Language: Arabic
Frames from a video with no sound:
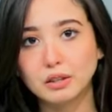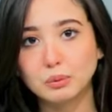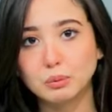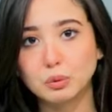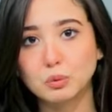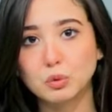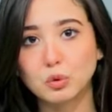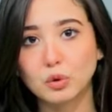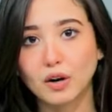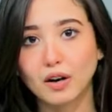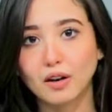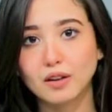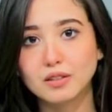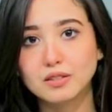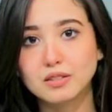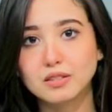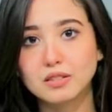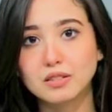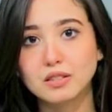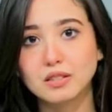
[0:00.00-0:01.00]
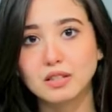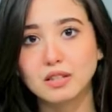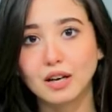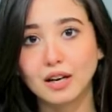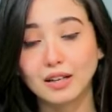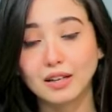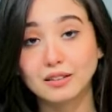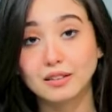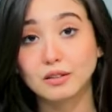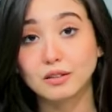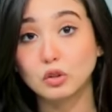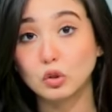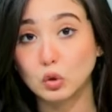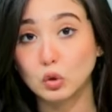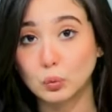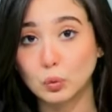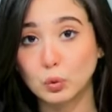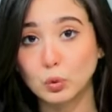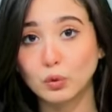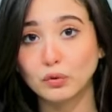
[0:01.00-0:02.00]
بمراعاة عدة
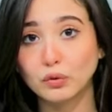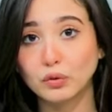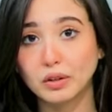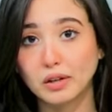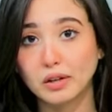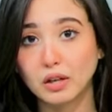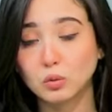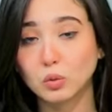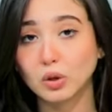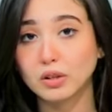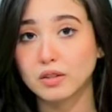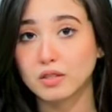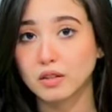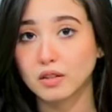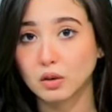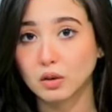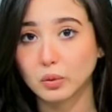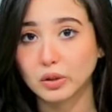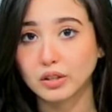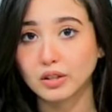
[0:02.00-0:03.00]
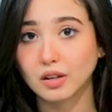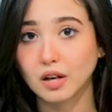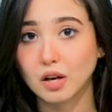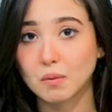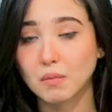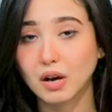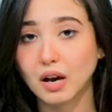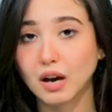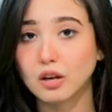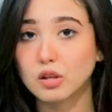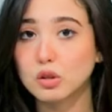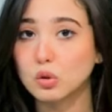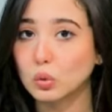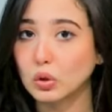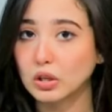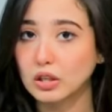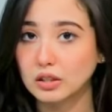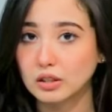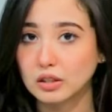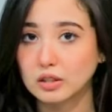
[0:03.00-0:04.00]
أمور في جدول الثانوية العامة حيث
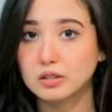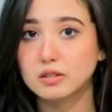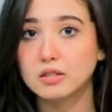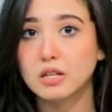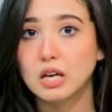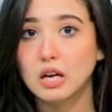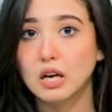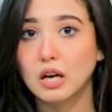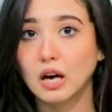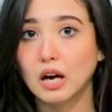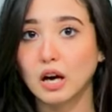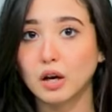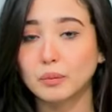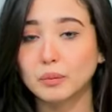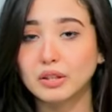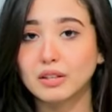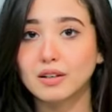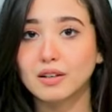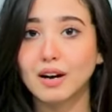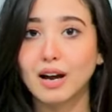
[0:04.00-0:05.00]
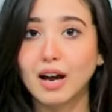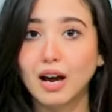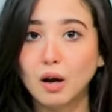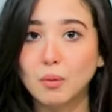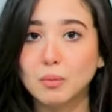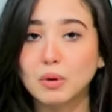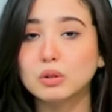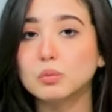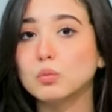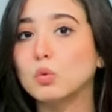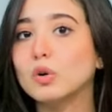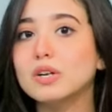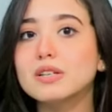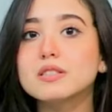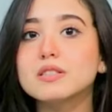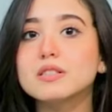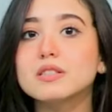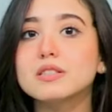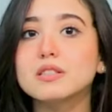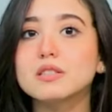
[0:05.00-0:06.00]
قالت عبير أحمد
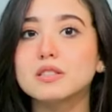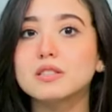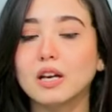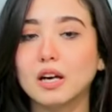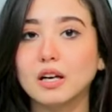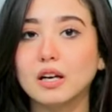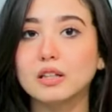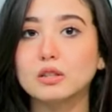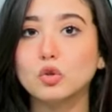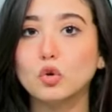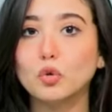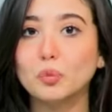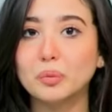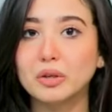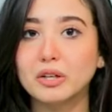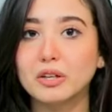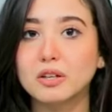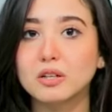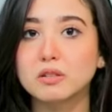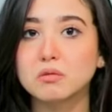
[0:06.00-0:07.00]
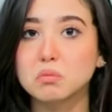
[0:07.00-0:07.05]
مؤسس اتحاد أمهات